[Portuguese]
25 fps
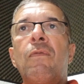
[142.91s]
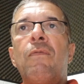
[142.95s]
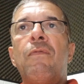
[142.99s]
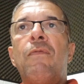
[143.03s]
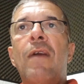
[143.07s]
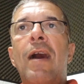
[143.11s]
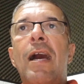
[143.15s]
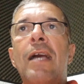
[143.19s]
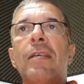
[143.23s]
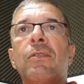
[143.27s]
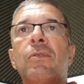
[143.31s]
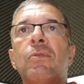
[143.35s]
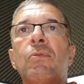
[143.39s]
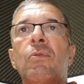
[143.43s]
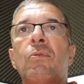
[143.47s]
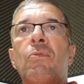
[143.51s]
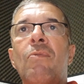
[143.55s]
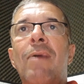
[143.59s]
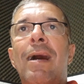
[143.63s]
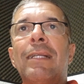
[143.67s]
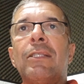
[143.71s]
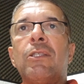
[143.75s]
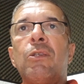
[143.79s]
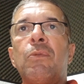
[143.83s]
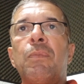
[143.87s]
Vasco
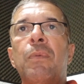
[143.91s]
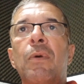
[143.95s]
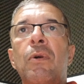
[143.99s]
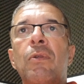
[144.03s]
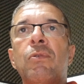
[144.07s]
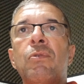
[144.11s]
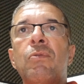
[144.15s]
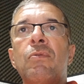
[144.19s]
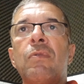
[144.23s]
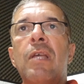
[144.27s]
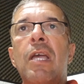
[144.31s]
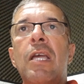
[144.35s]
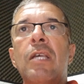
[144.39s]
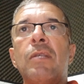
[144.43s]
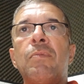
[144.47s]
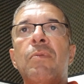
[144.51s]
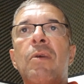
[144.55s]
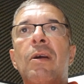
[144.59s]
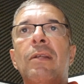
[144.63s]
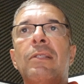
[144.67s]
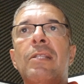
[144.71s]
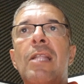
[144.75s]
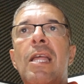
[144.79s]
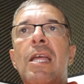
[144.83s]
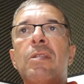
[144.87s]
4 pontos, o décimo é
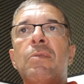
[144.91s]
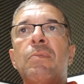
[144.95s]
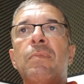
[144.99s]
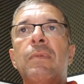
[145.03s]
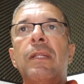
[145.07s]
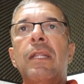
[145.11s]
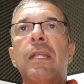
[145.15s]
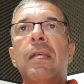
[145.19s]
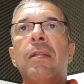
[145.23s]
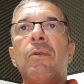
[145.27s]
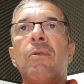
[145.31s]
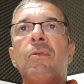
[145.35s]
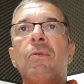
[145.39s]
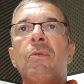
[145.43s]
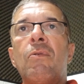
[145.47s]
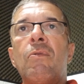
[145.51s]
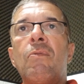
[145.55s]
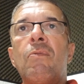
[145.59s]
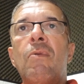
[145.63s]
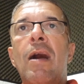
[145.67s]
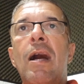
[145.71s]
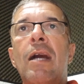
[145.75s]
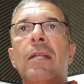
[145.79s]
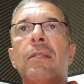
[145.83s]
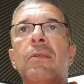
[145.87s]
Atlético Mineiro com
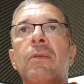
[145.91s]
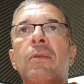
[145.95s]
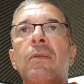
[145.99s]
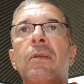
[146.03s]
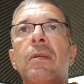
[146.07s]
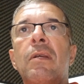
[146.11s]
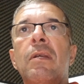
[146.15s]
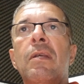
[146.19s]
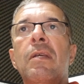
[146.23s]
4.